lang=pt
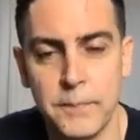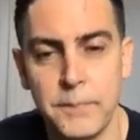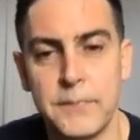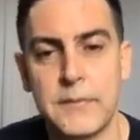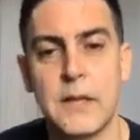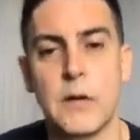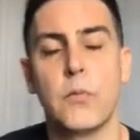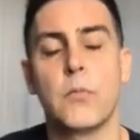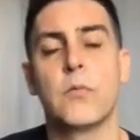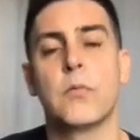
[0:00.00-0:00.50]

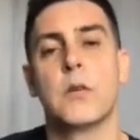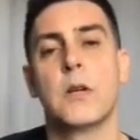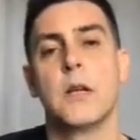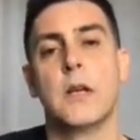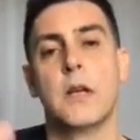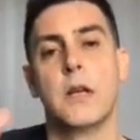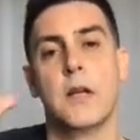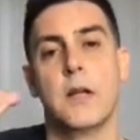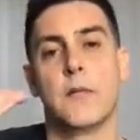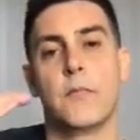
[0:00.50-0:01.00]
Então,
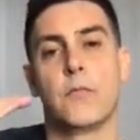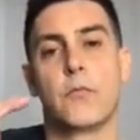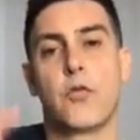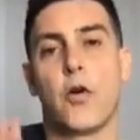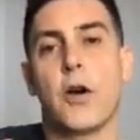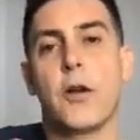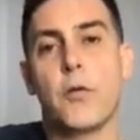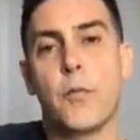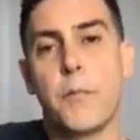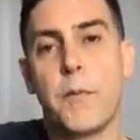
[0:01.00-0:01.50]

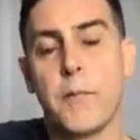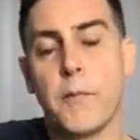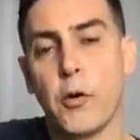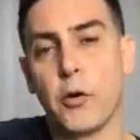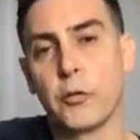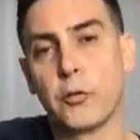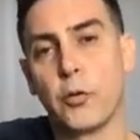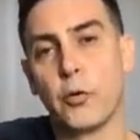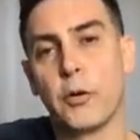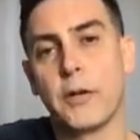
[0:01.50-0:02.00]
dórico bemol
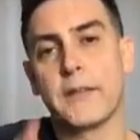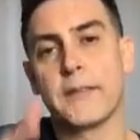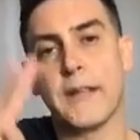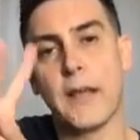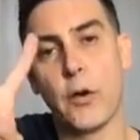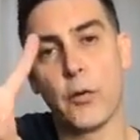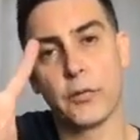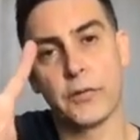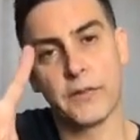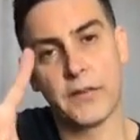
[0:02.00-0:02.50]
2 é
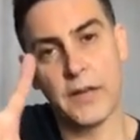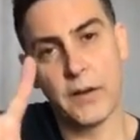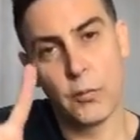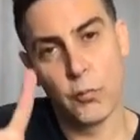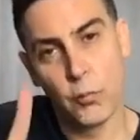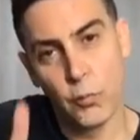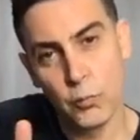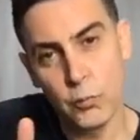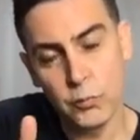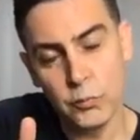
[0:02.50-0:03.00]
o
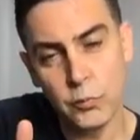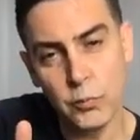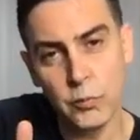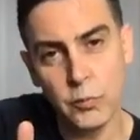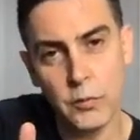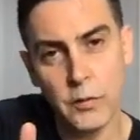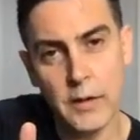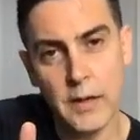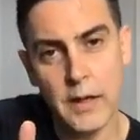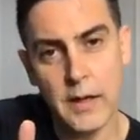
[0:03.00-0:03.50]

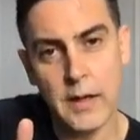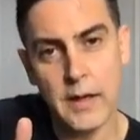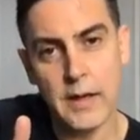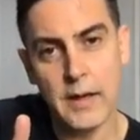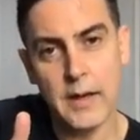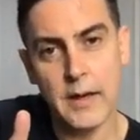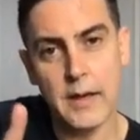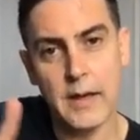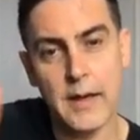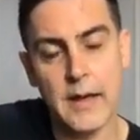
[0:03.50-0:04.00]
segundo,
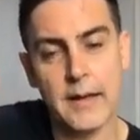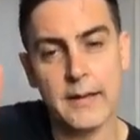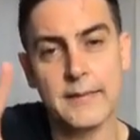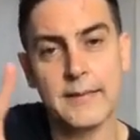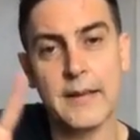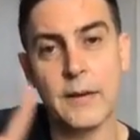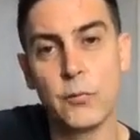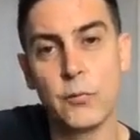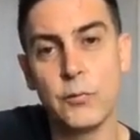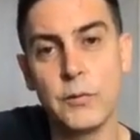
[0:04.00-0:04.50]
é, é a
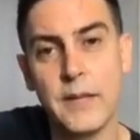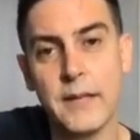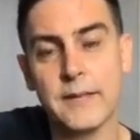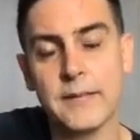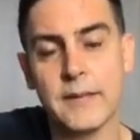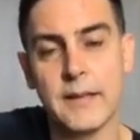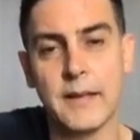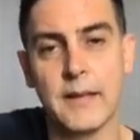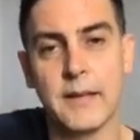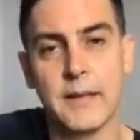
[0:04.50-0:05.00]
segunda,
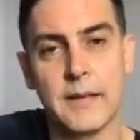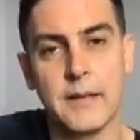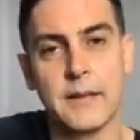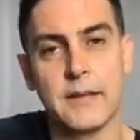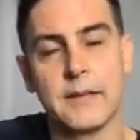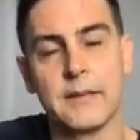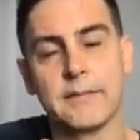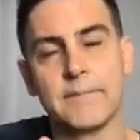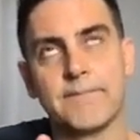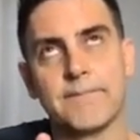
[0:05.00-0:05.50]
é,